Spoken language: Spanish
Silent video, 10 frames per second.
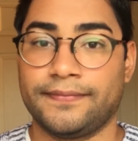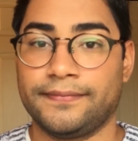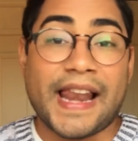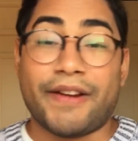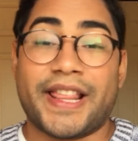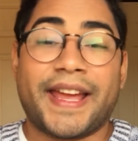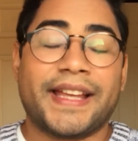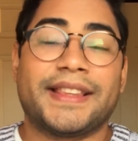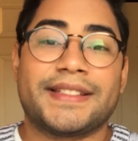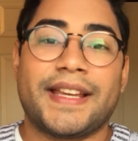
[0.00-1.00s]
La verdad es que
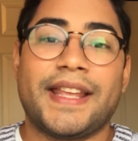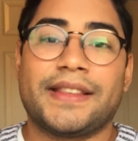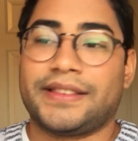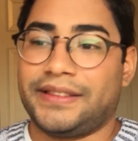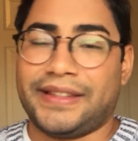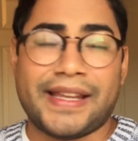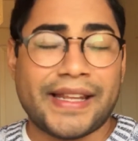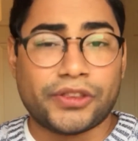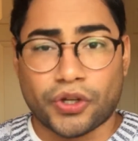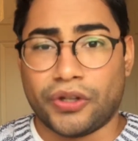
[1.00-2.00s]
esta serie tiene
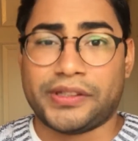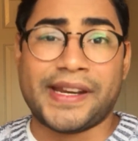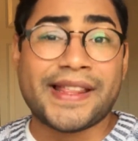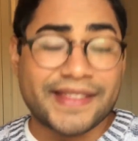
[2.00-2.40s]
todo, tiene